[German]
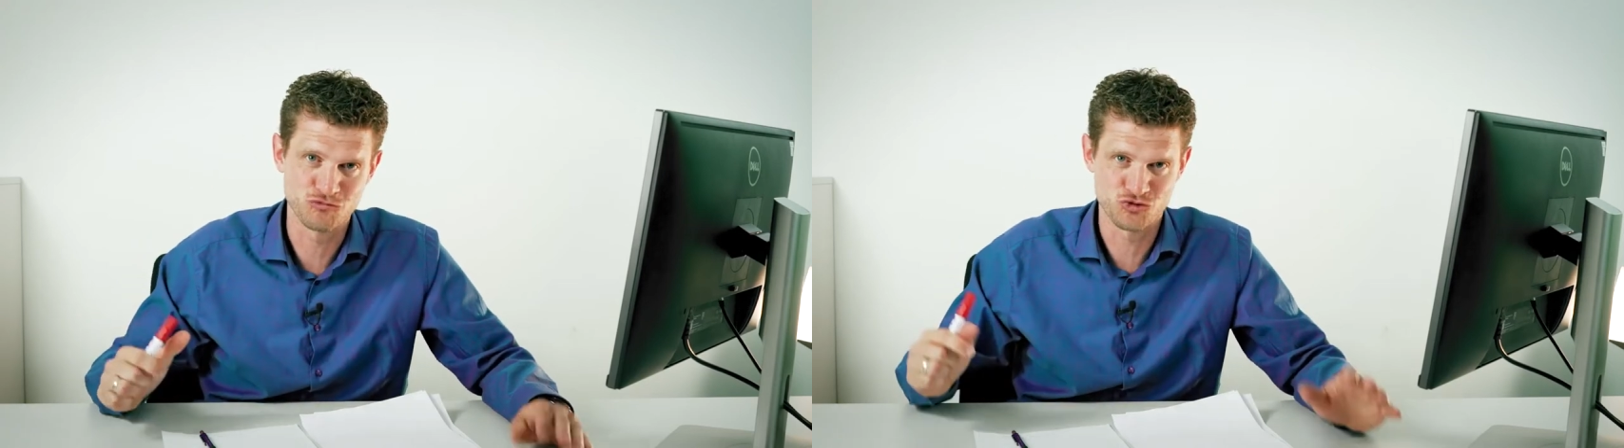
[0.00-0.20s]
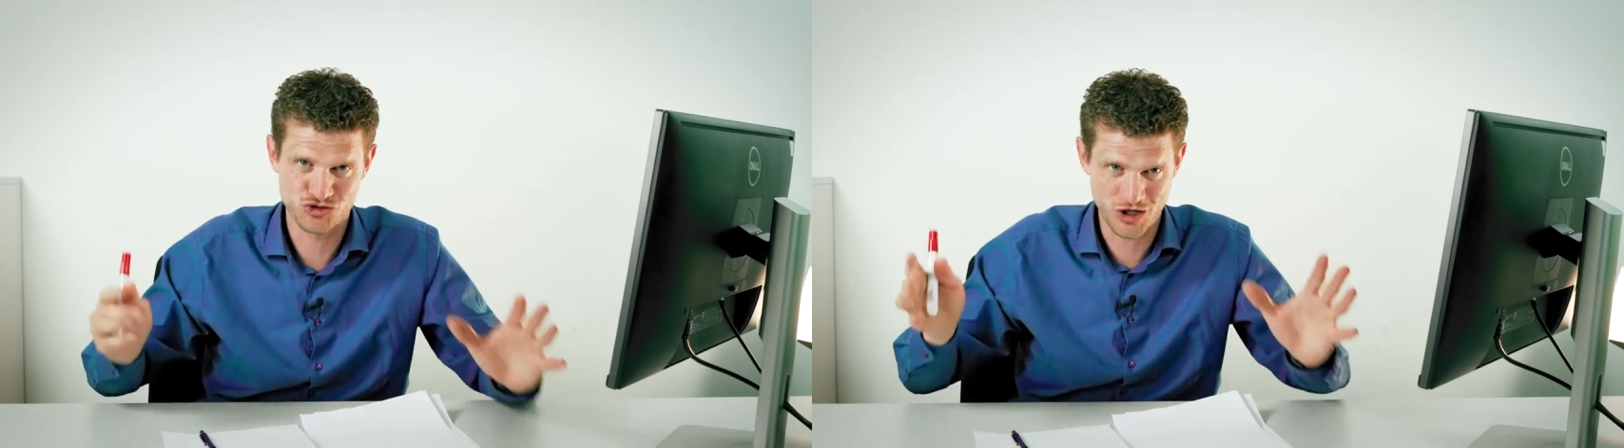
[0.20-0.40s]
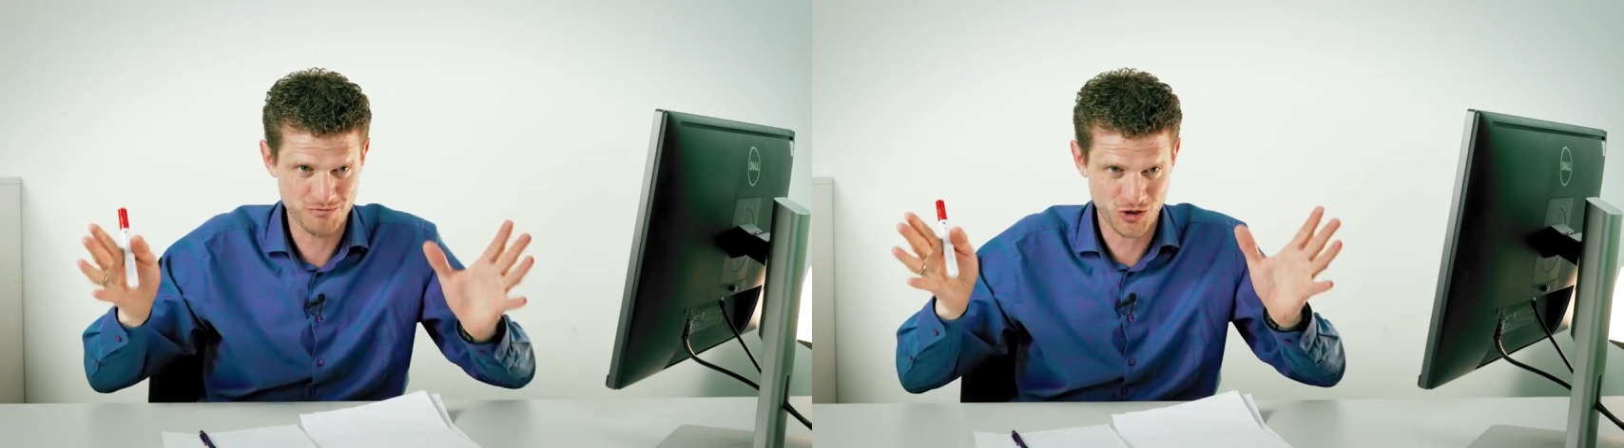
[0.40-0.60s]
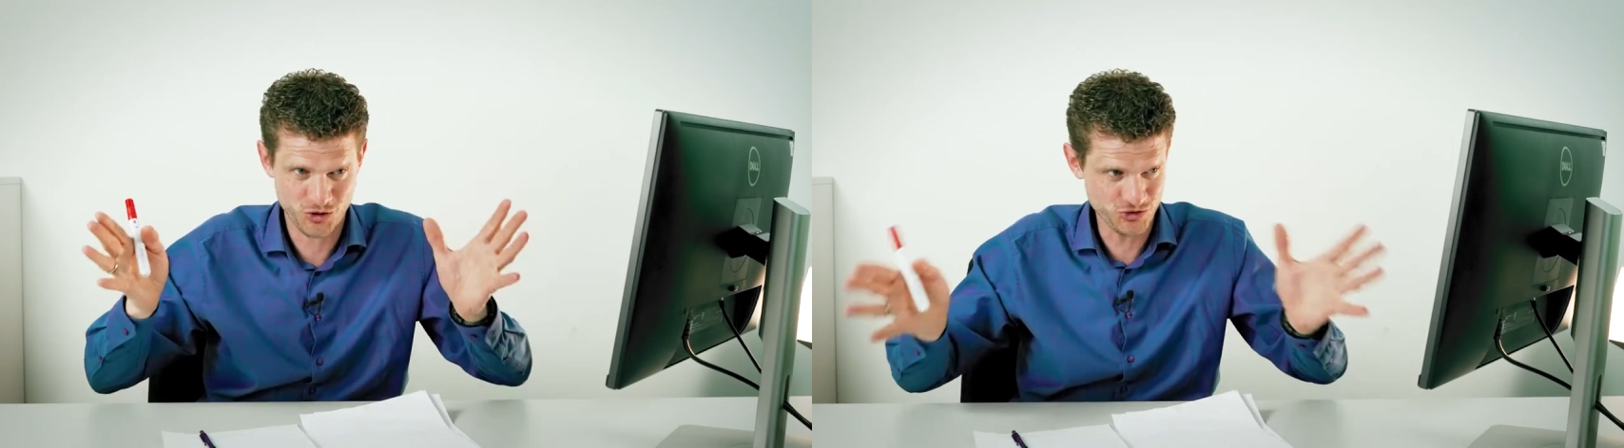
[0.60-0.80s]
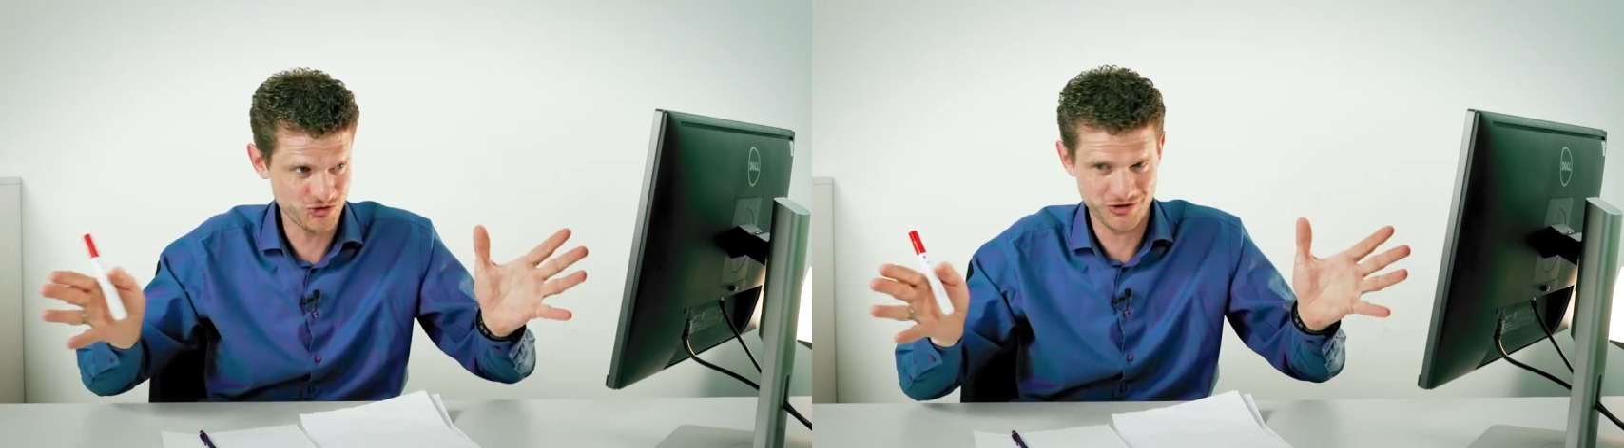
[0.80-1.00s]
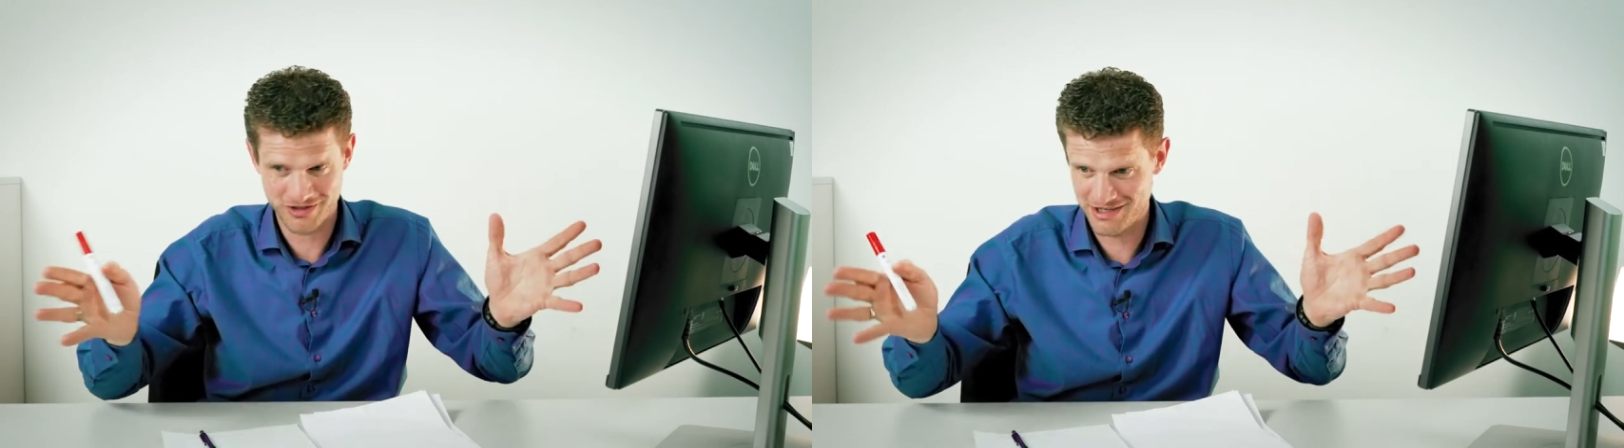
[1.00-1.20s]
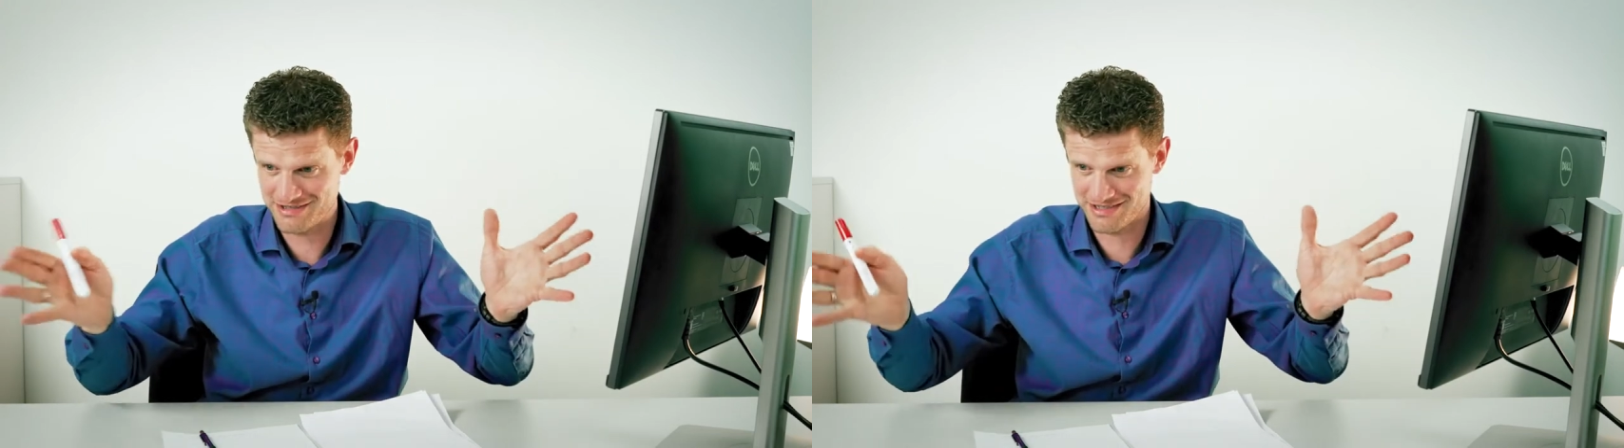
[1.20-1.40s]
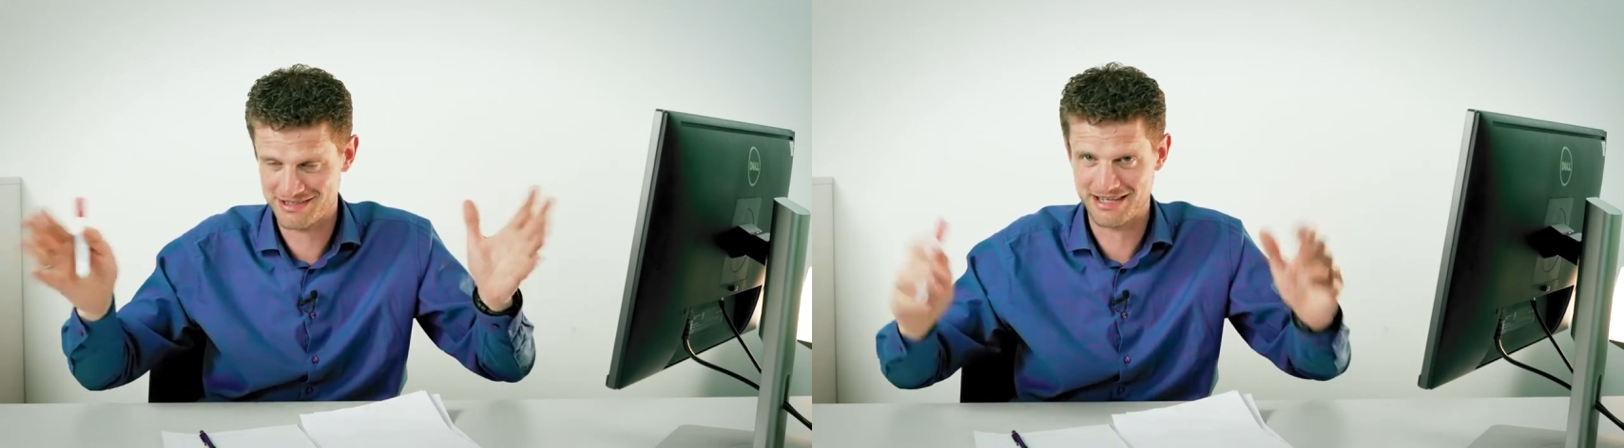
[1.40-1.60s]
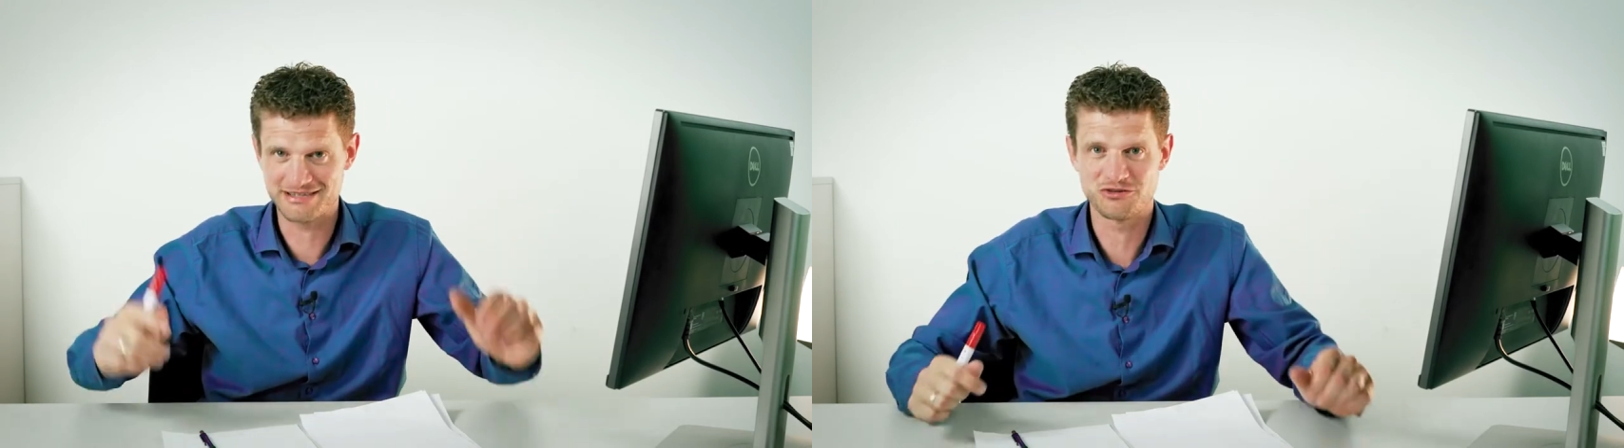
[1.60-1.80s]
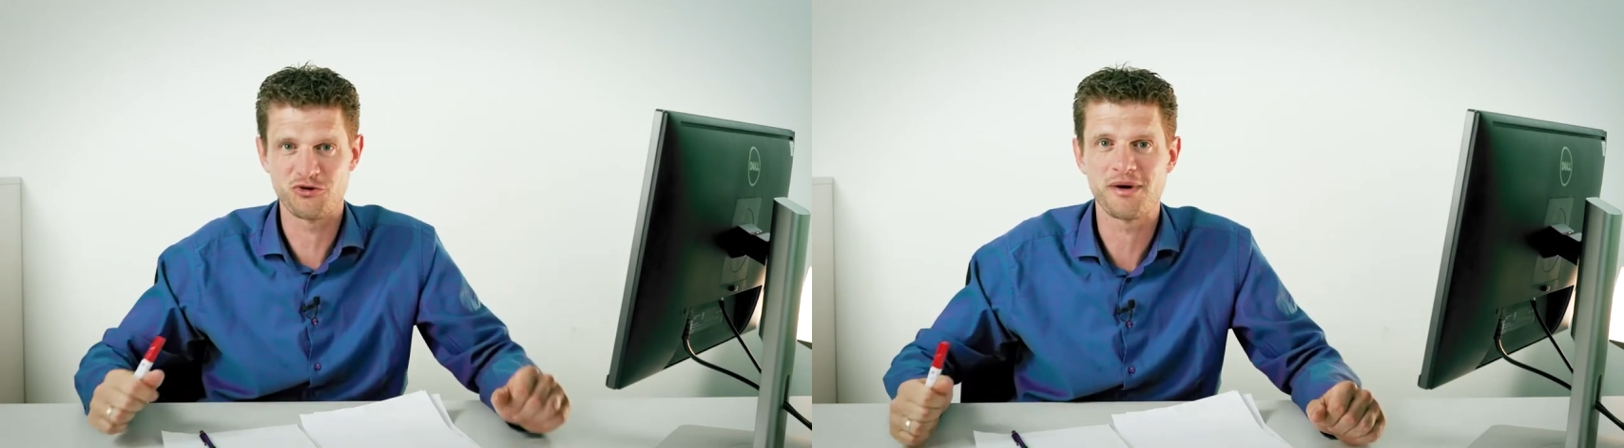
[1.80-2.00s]
und schaut mal konzentriert sich das
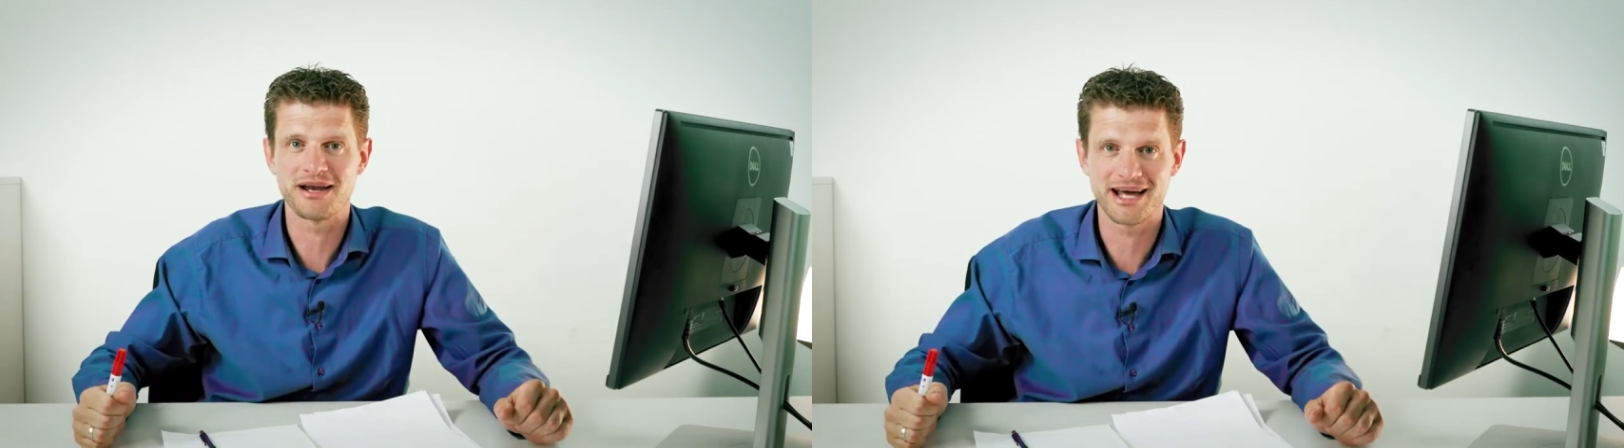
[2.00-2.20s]
Ganze nochmal